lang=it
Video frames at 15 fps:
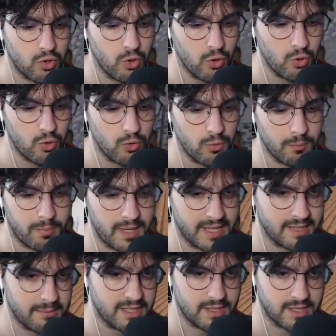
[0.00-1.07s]

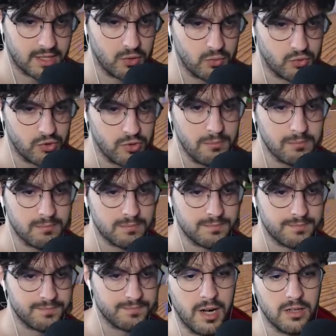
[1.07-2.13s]
completamente chiuso,
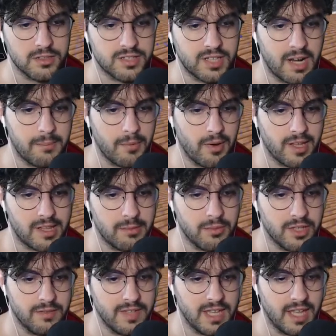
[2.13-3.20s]
però sarebbe un
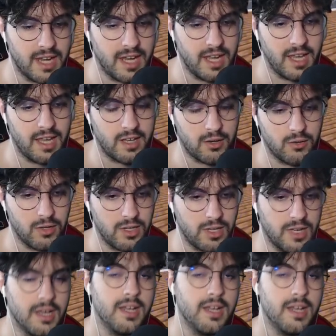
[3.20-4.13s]
attimo da vedere con